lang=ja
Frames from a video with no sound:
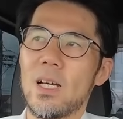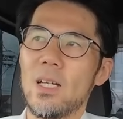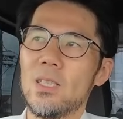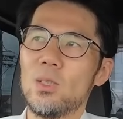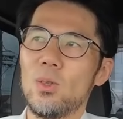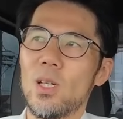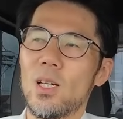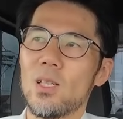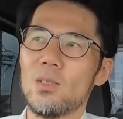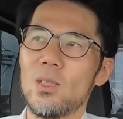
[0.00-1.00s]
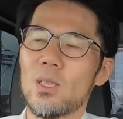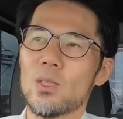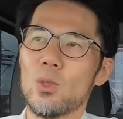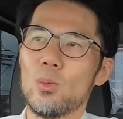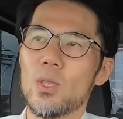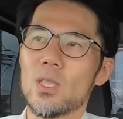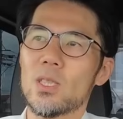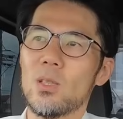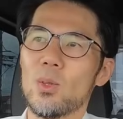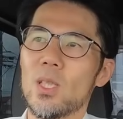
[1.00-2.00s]
会場が明るいならストロボな
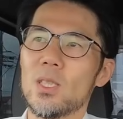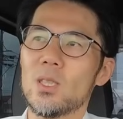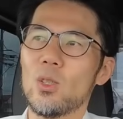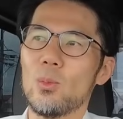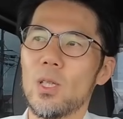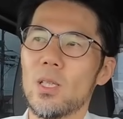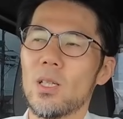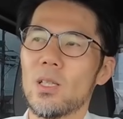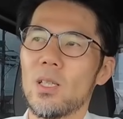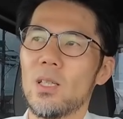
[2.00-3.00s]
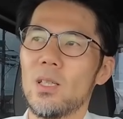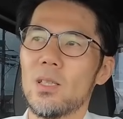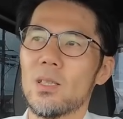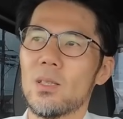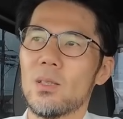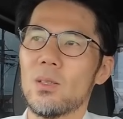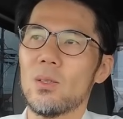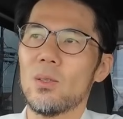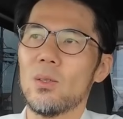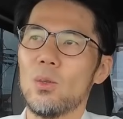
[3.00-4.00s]
しで乗り切っちゃうのもありかな
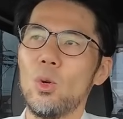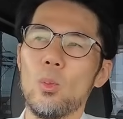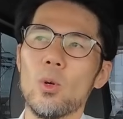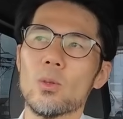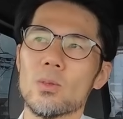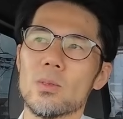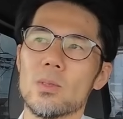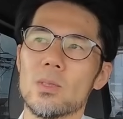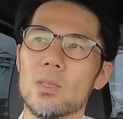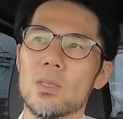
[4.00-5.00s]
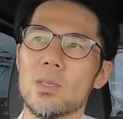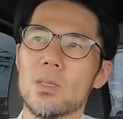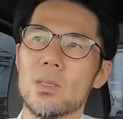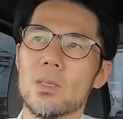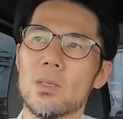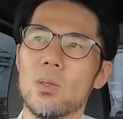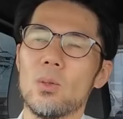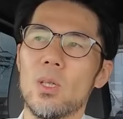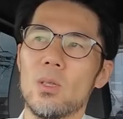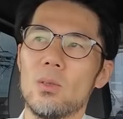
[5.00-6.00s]
と思うこ
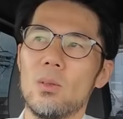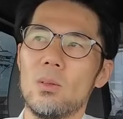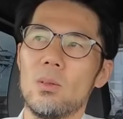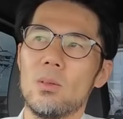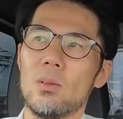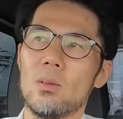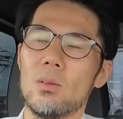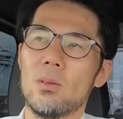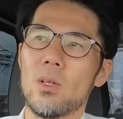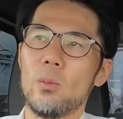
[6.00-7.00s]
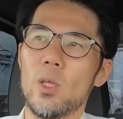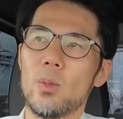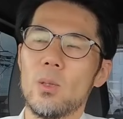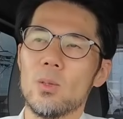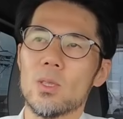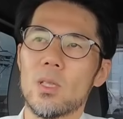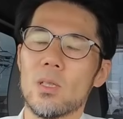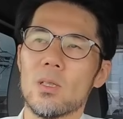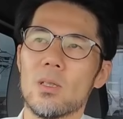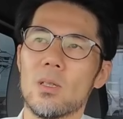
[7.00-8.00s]
こであのカメラマンおじさ
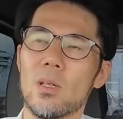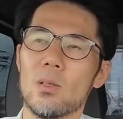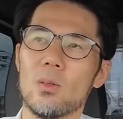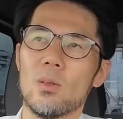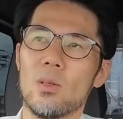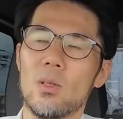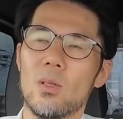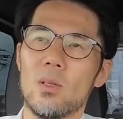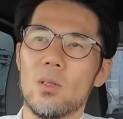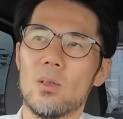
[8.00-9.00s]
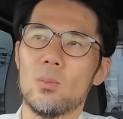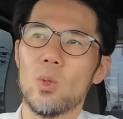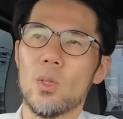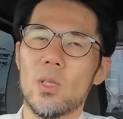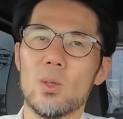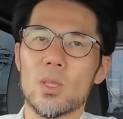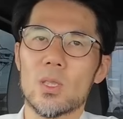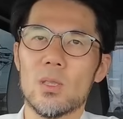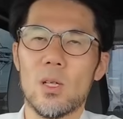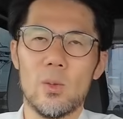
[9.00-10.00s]
んからの元営業写
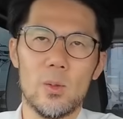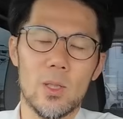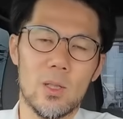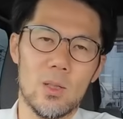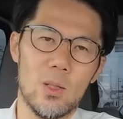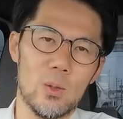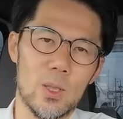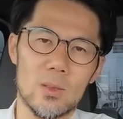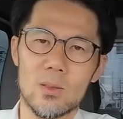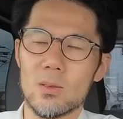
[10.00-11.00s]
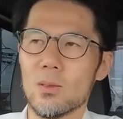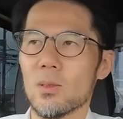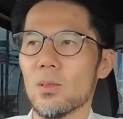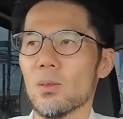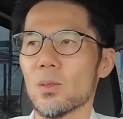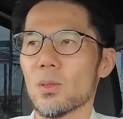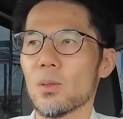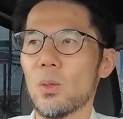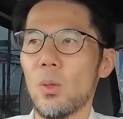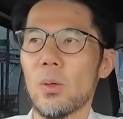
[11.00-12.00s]
真カメラマンからのアドバイスをす
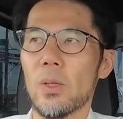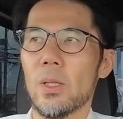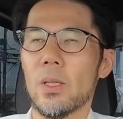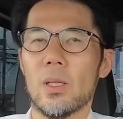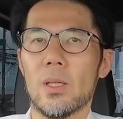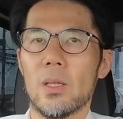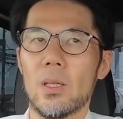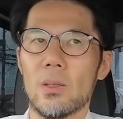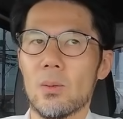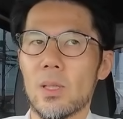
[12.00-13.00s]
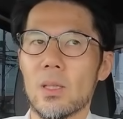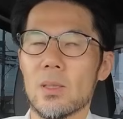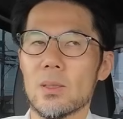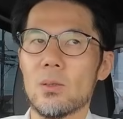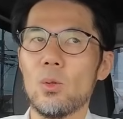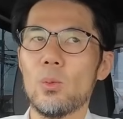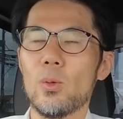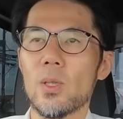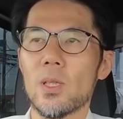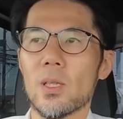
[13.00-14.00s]
るとえっ、ー、とね
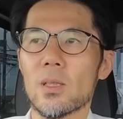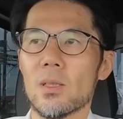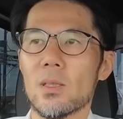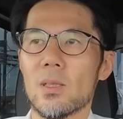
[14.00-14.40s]
ストロボはね